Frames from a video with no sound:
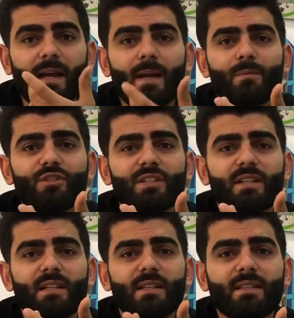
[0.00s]
اهم
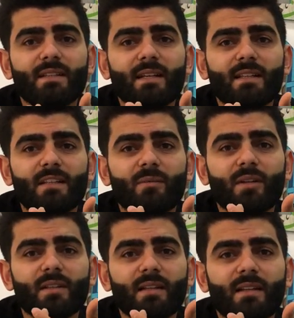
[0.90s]
شيء اللي
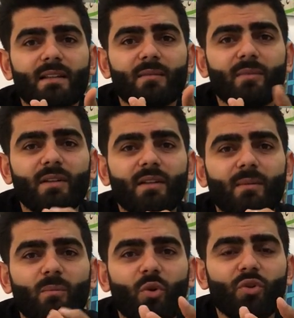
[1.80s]
تقدمه تقدمه
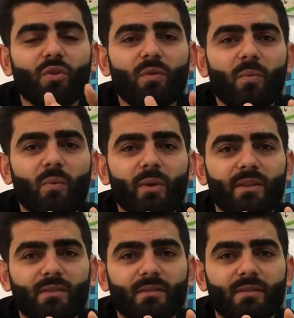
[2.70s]
محتوى مفيد